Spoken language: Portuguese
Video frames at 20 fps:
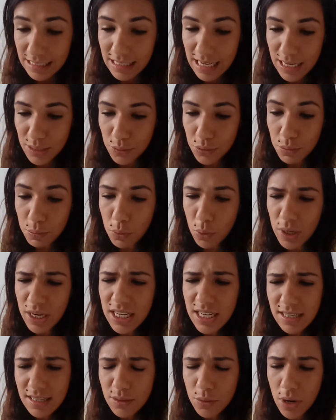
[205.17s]
excesso de
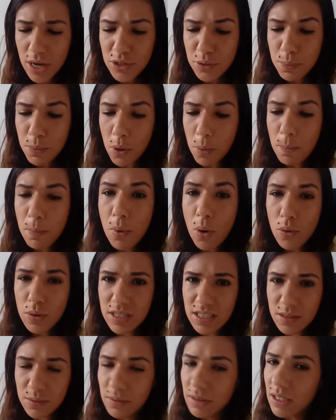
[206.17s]
burrice ou é de
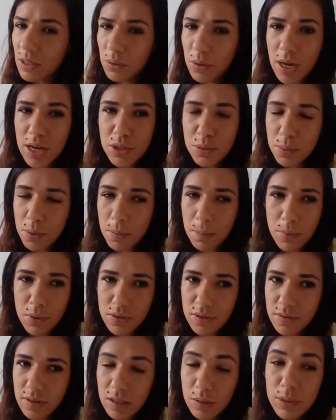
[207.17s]
propósito? Não, não é de
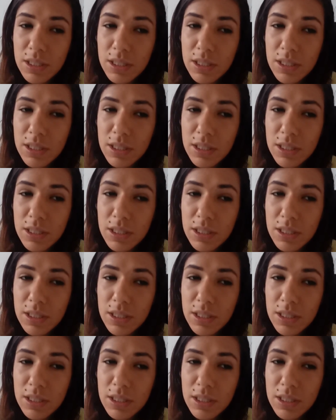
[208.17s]
propósito. Ele